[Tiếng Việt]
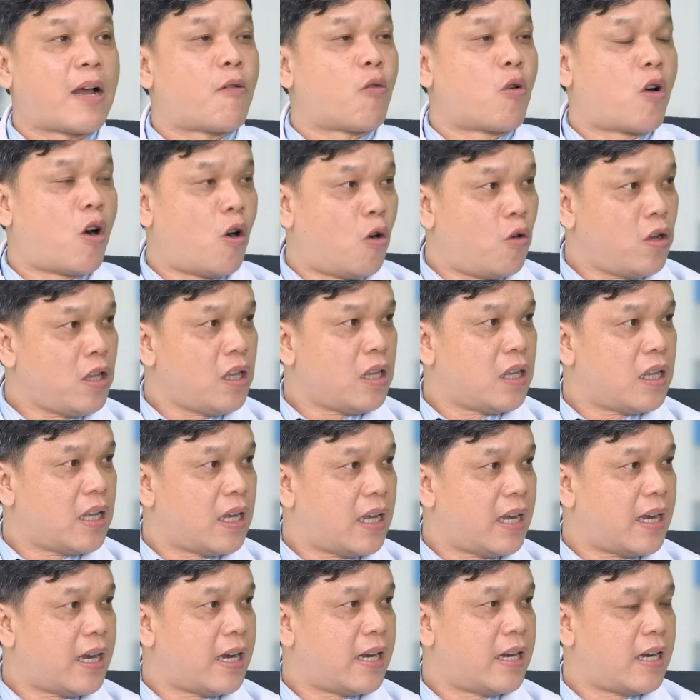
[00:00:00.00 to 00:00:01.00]
tạo khối,
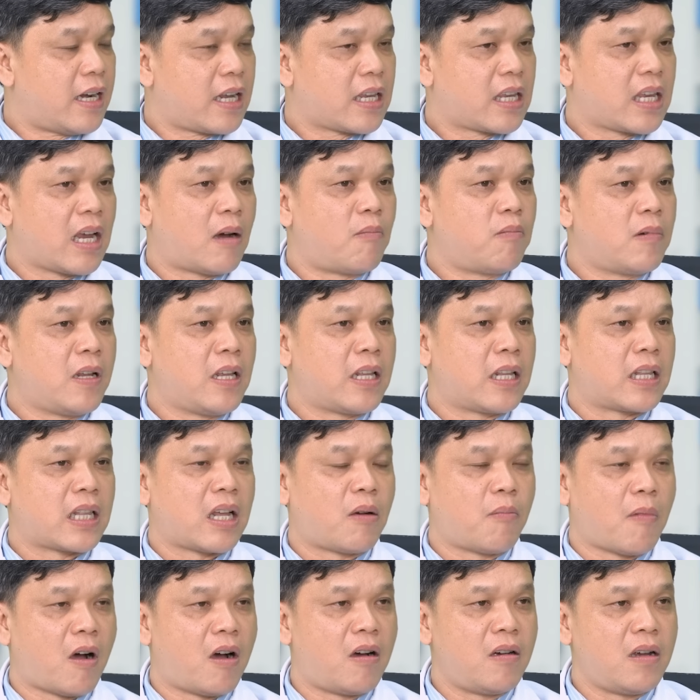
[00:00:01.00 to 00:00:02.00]
ha, nó chống đi
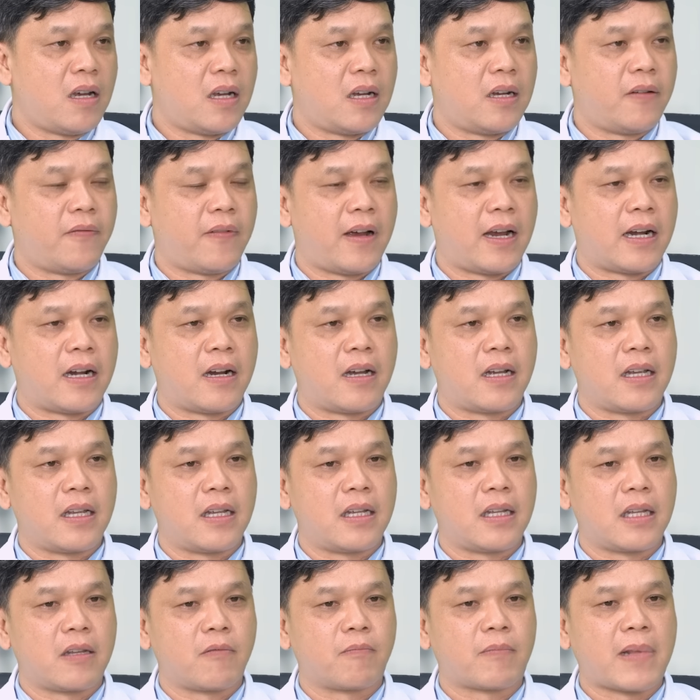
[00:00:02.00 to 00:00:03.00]
táo bón và nó
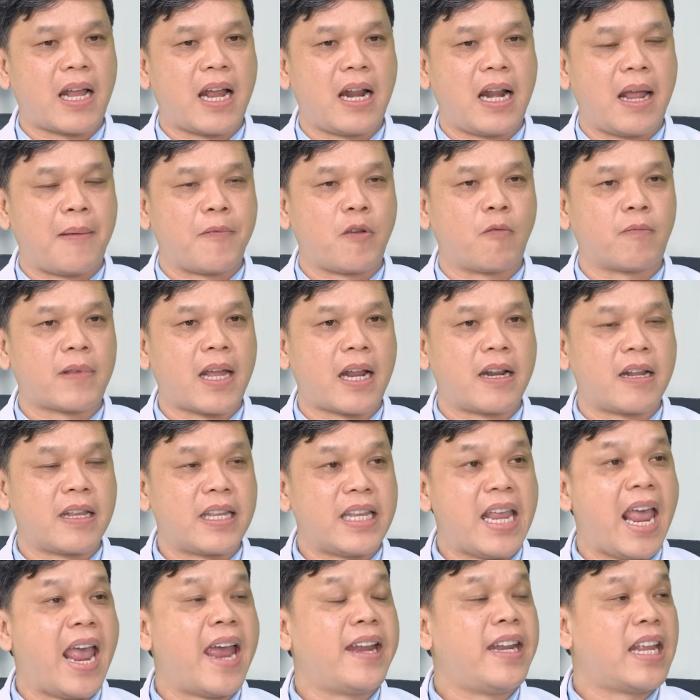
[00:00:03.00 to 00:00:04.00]
chúng ta làm chúng ta nó
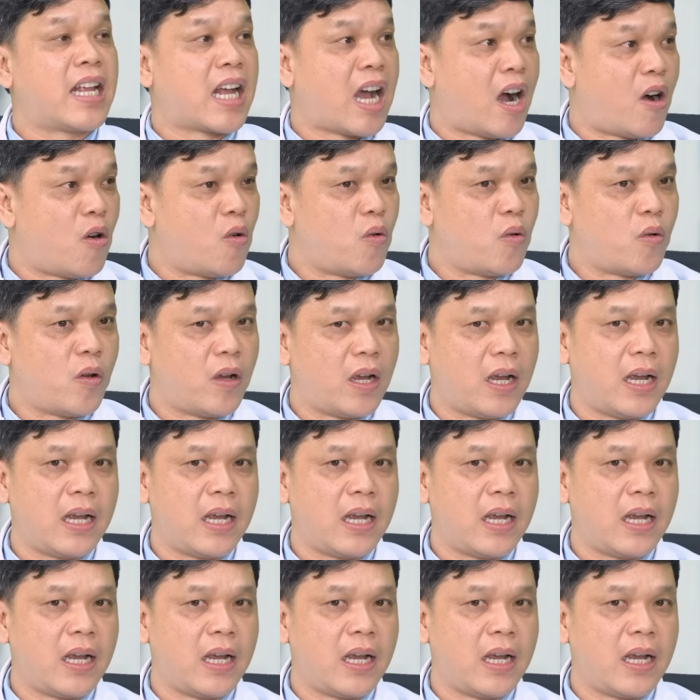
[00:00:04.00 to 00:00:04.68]
dễ đi cầu.